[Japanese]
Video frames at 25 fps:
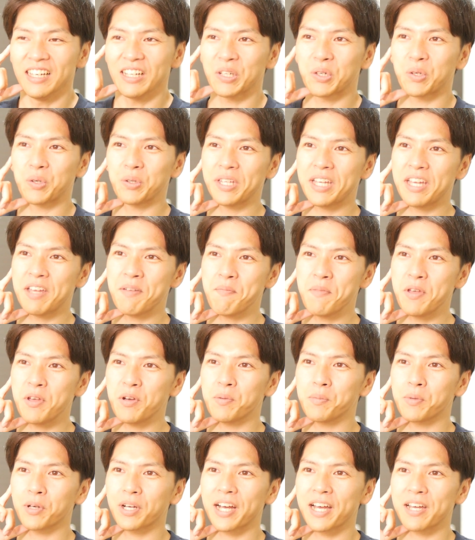ごねん
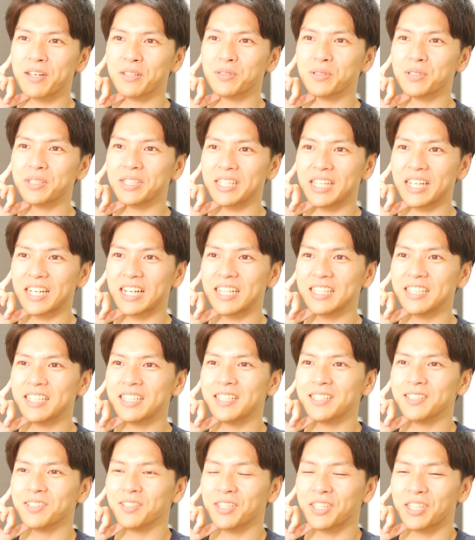めを迎える時に必
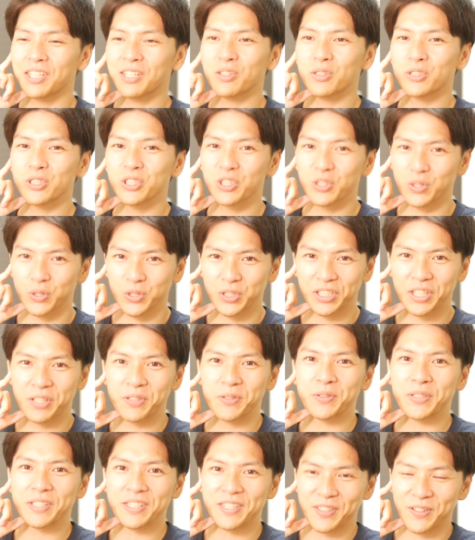ず引っ越しをして
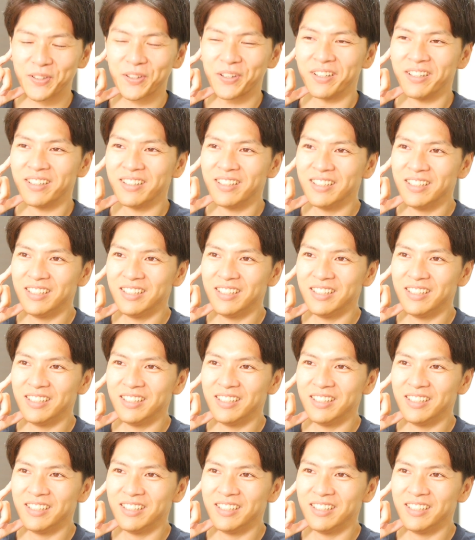るんですよ。